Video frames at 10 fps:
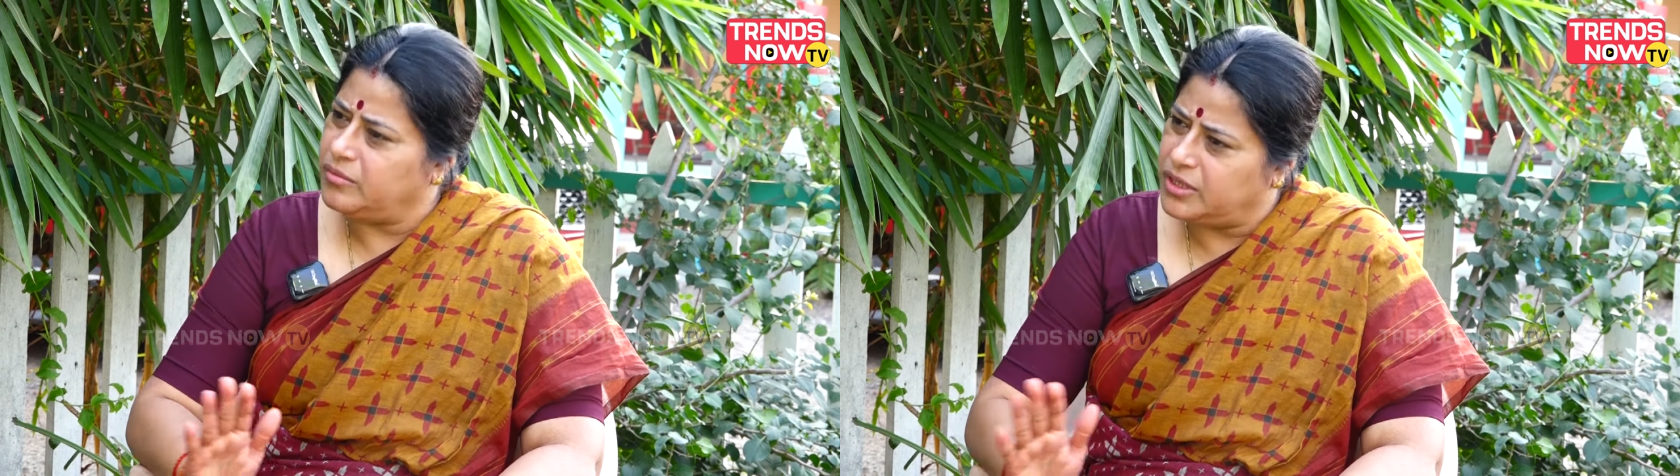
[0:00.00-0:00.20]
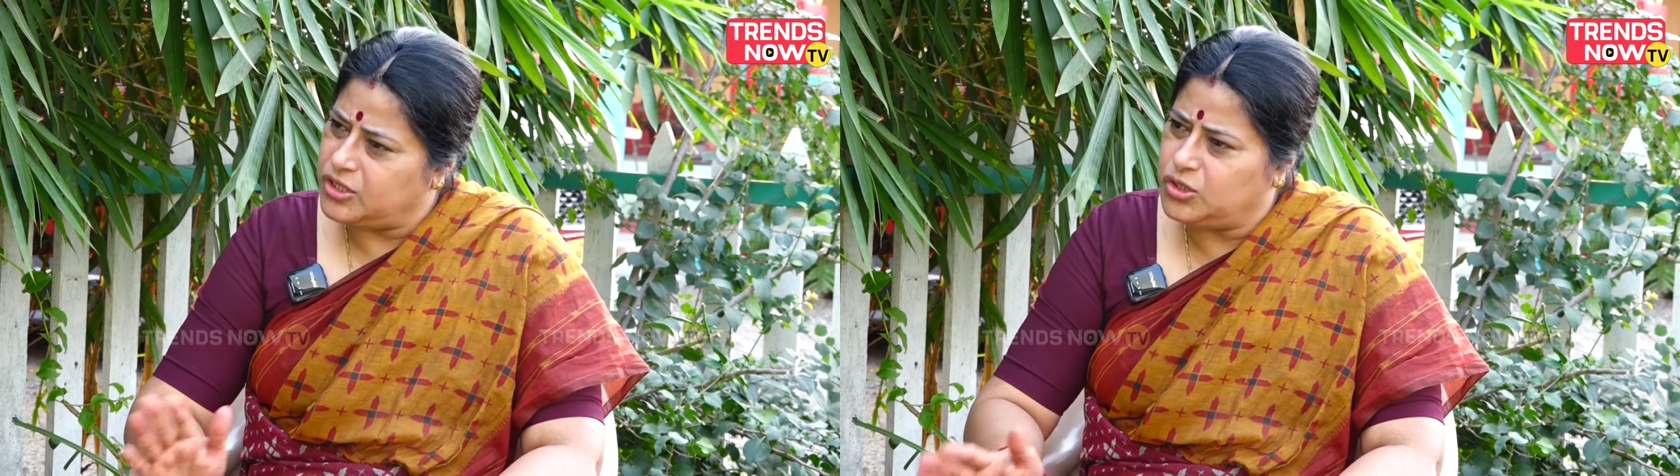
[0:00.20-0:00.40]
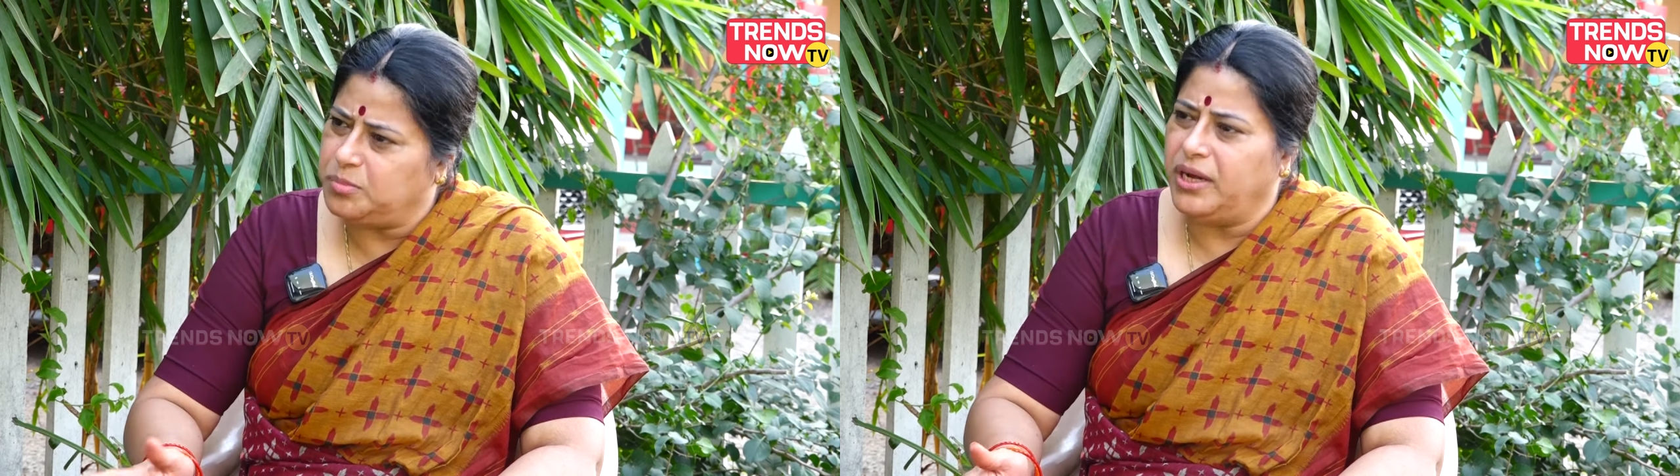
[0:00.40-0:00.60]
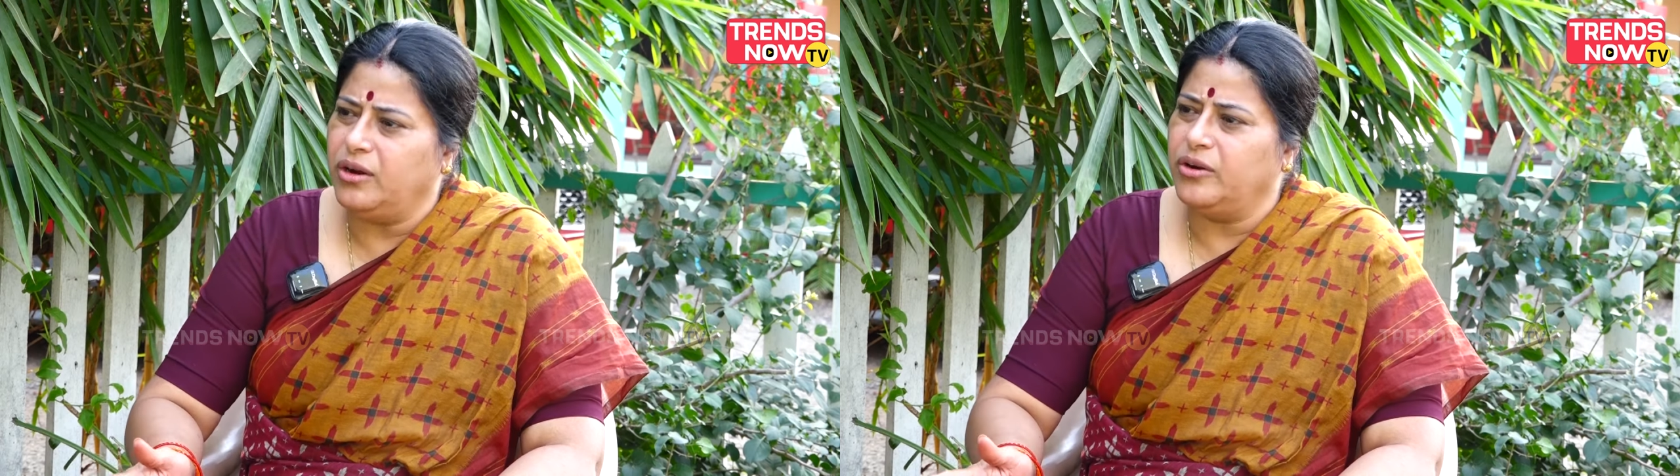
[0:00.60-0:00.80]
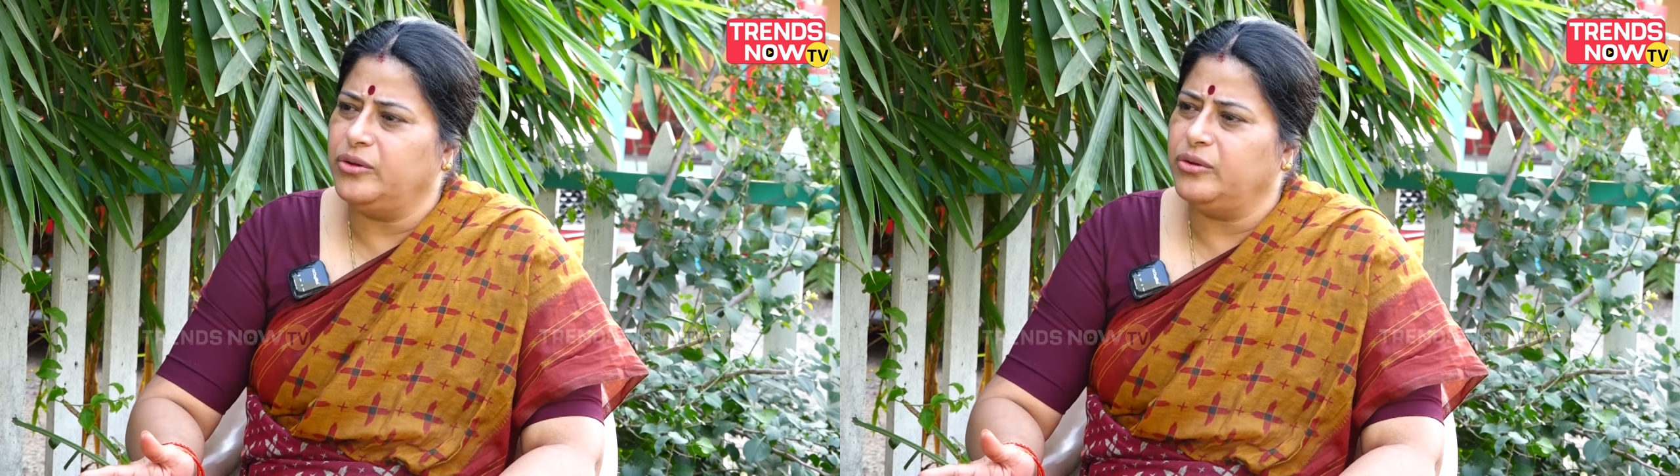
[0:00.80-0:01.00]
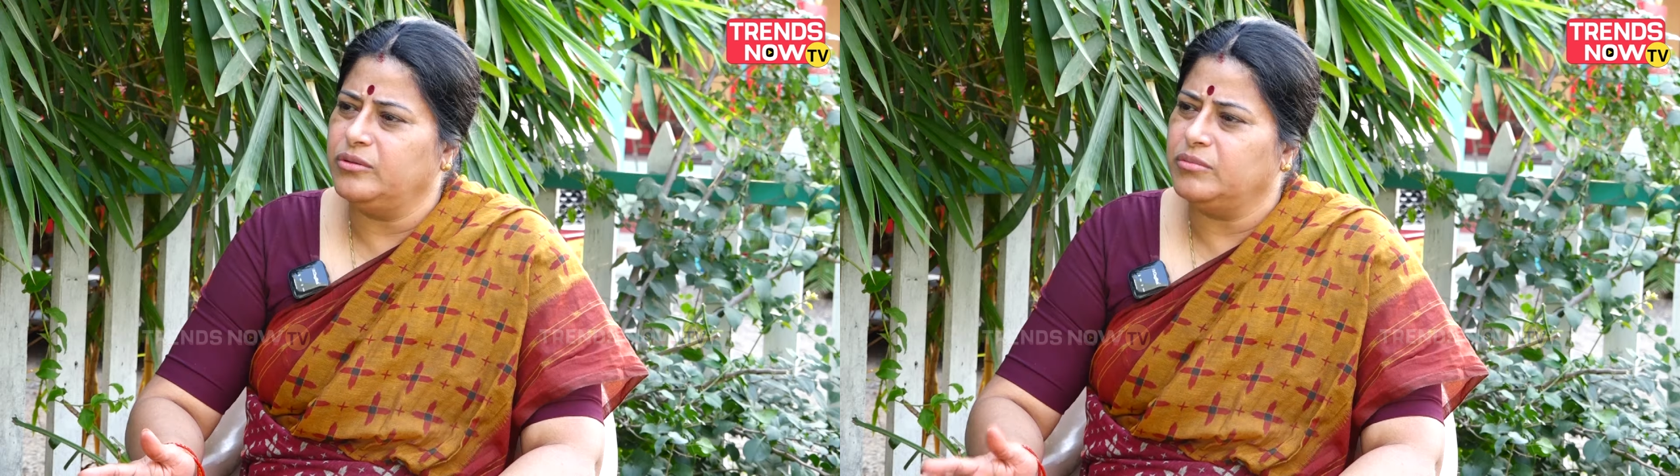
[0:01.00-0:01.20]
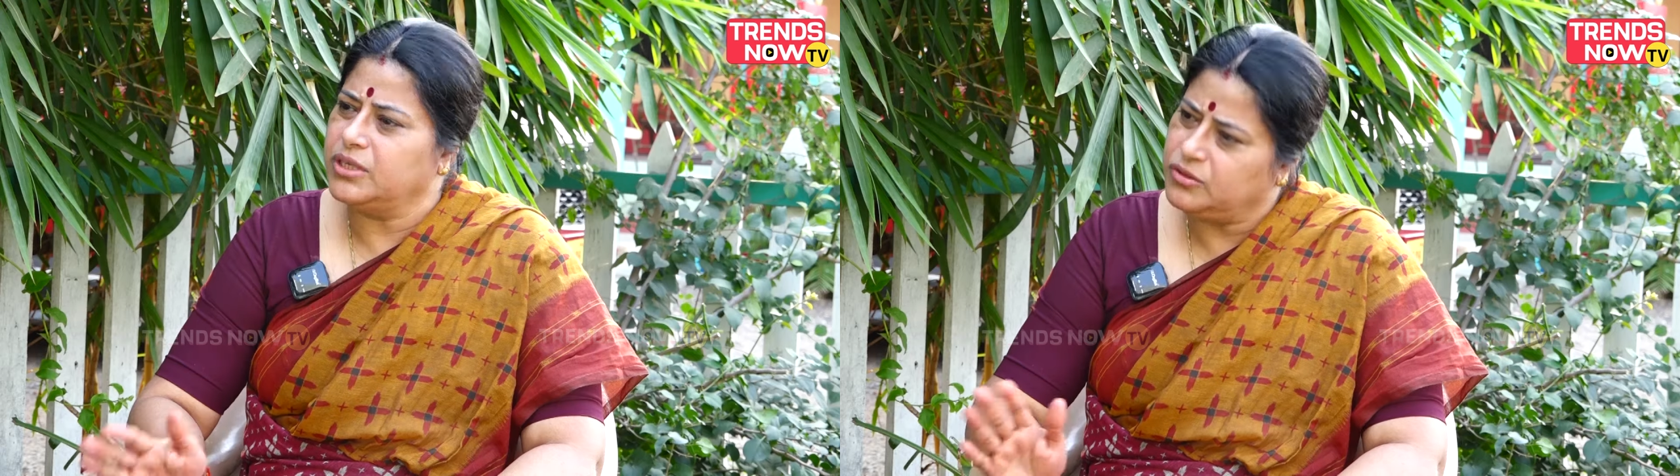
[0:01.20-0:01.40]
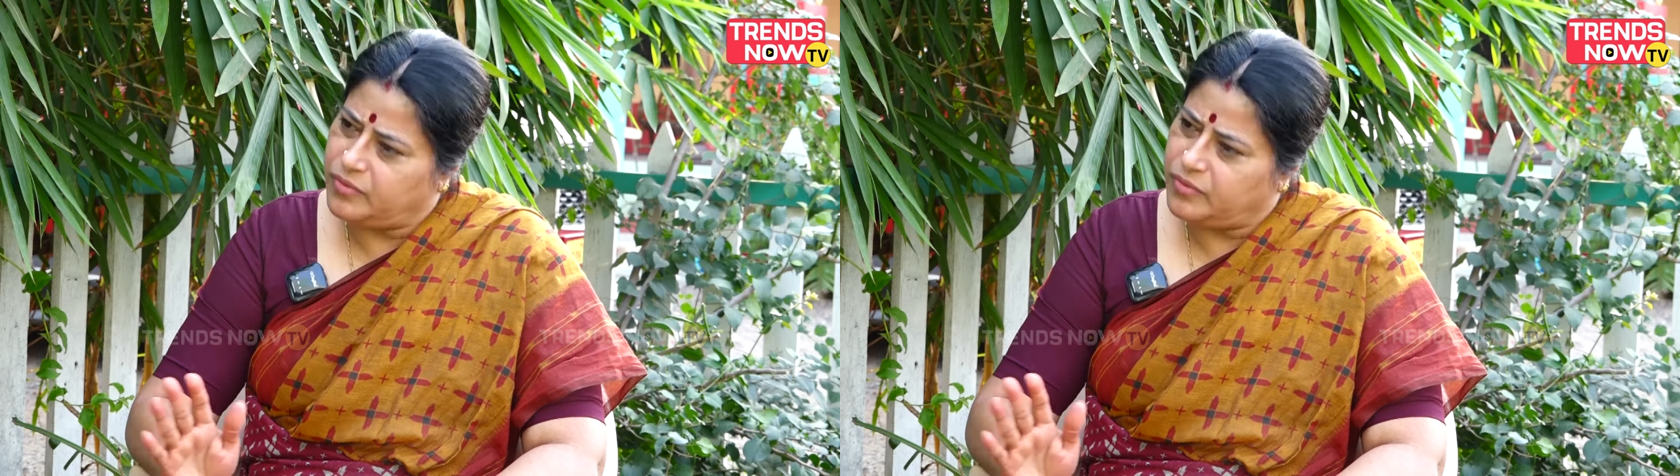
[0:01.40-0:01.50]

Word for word: మంచి పిల్లోడు మంచి